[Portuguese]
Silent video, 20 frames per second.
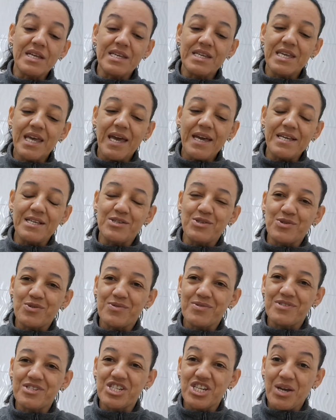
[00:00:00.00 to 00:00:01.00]
E é isso,
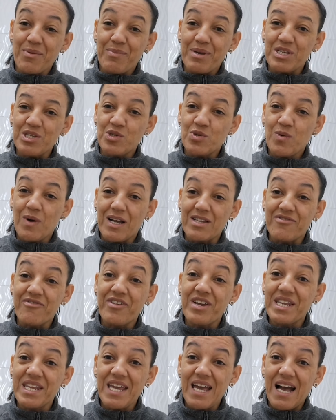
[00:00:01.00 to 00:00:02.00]
dia abençoado.
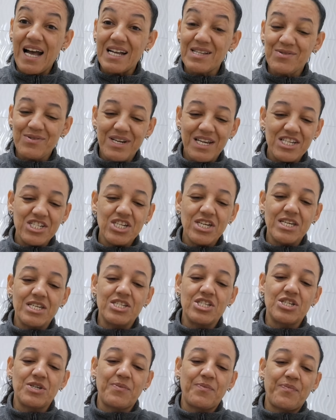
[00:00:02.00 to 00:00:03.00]
Feriado, né,
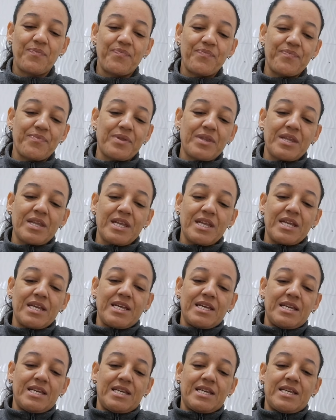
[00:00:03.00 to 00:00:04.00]
gente?
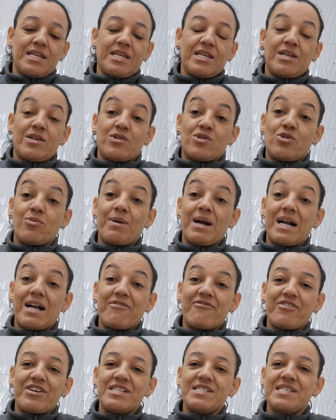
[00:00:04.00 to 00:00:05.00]
Vou tomar
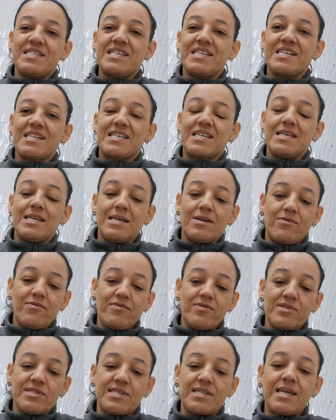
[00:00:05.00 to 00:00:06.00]
cafezinho aqui com
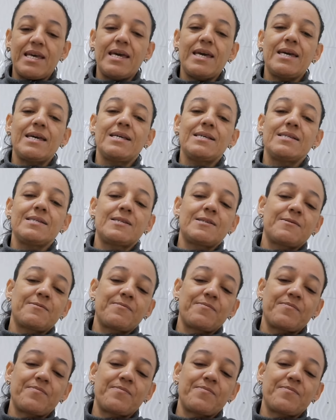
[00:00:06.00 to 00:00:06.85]
vocês.